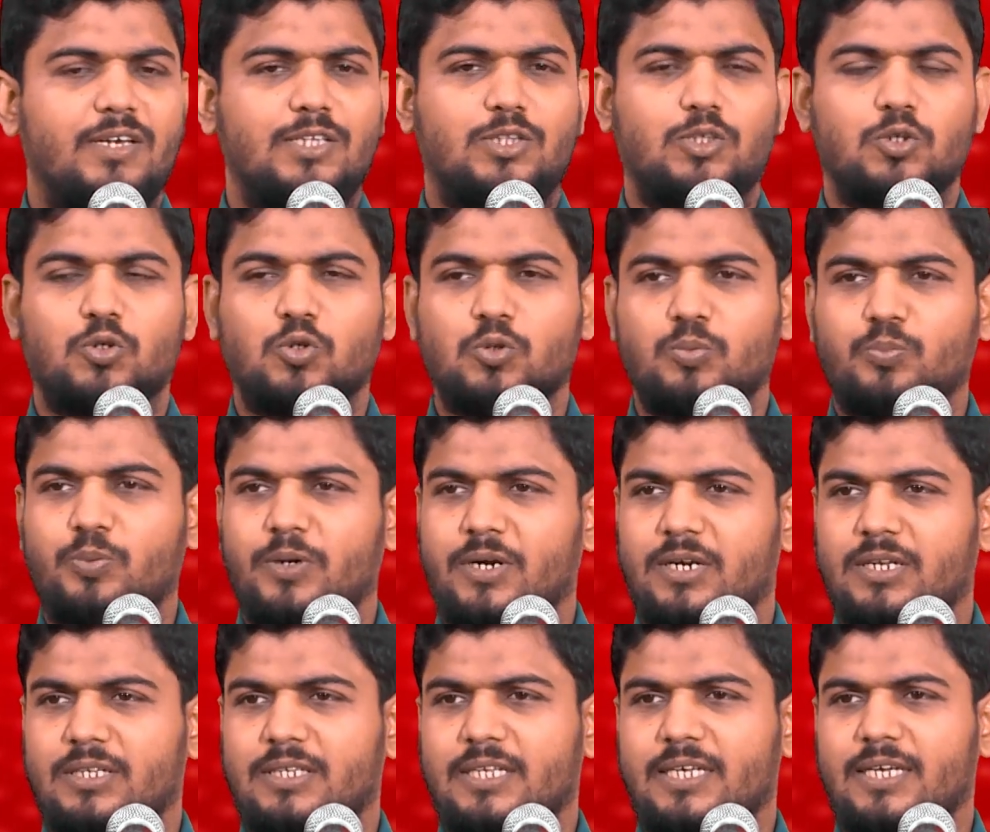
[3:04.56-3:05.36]
வைத்து
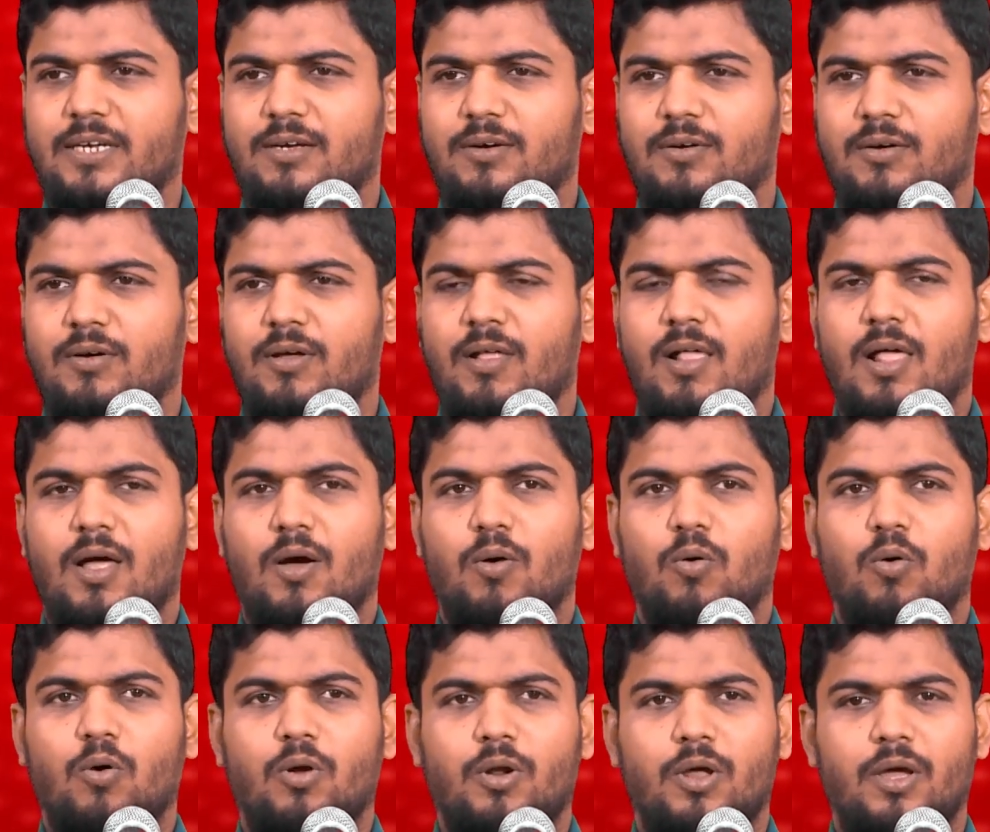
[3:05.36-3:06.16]
கூப்பிடுறது
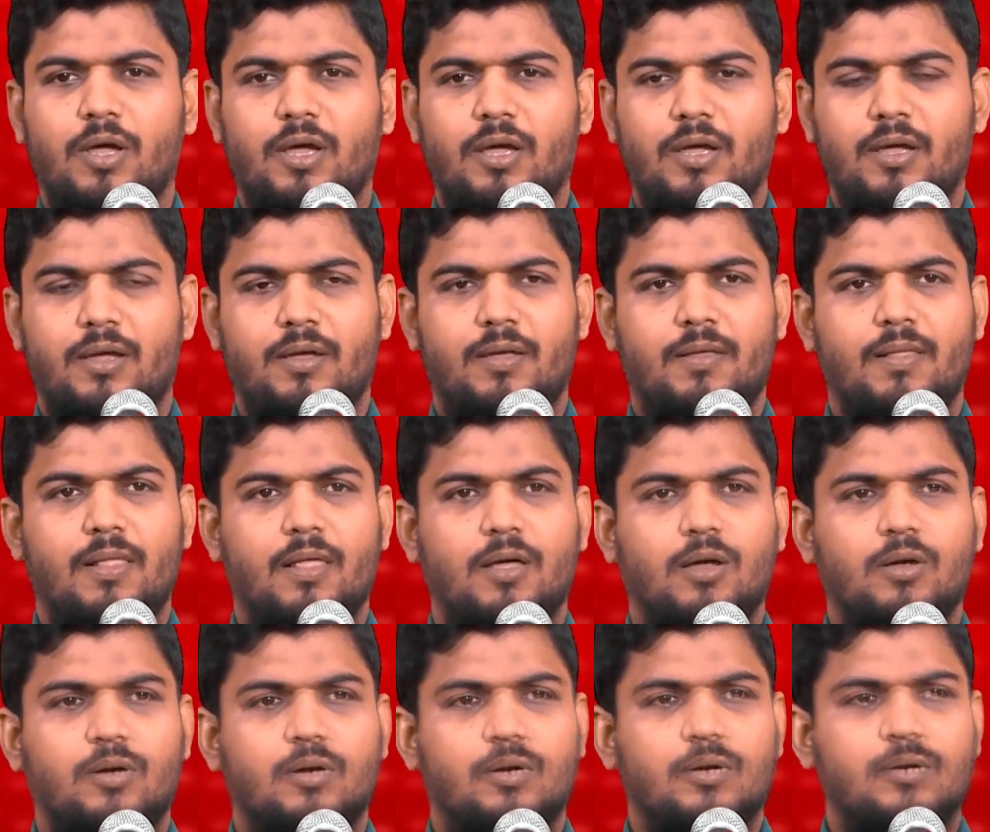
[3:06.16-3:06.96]
ஒரு
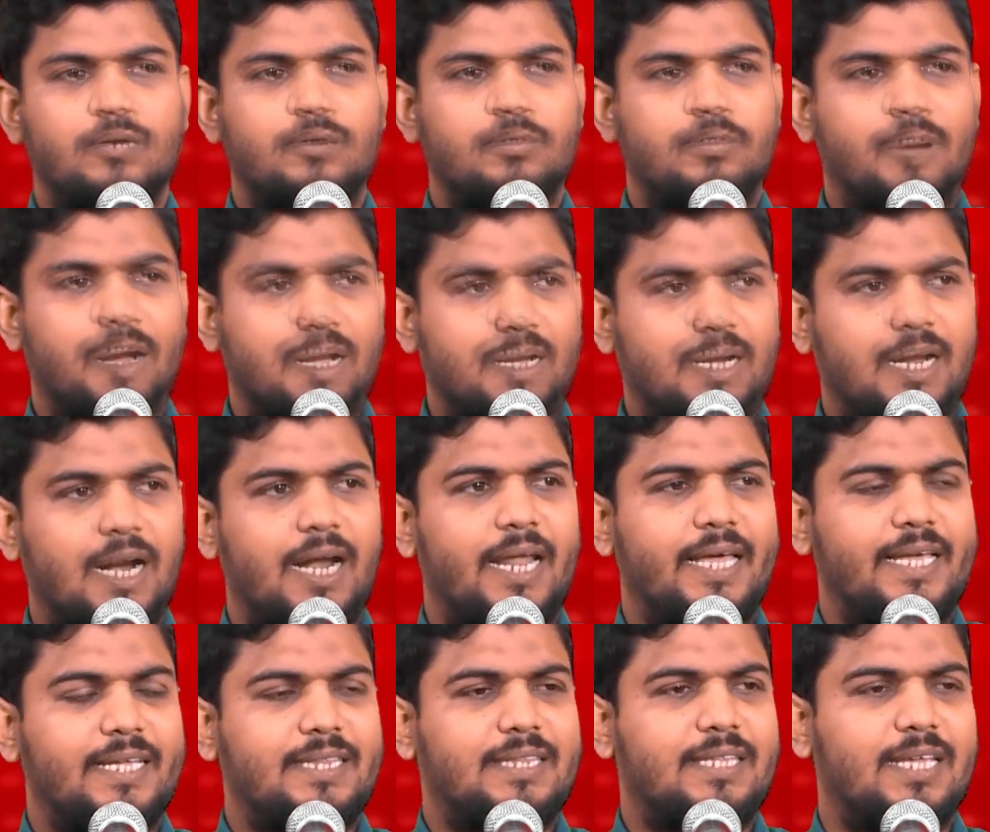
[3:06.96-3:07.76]

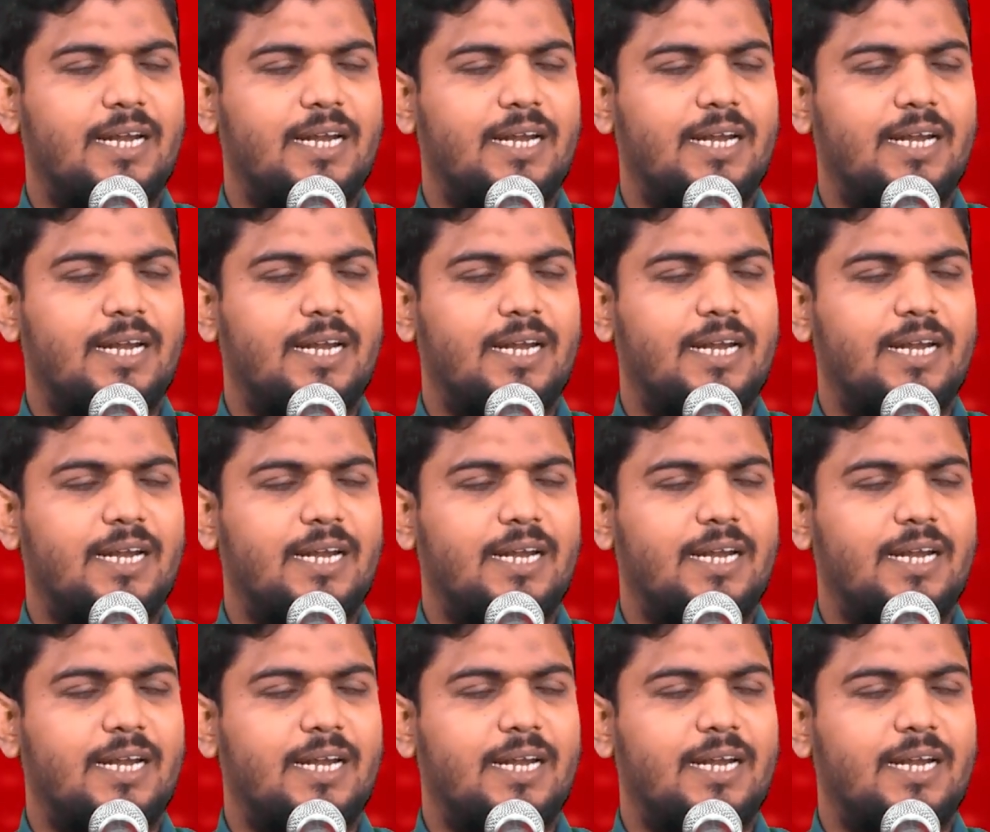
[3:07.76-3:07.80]
மக்களை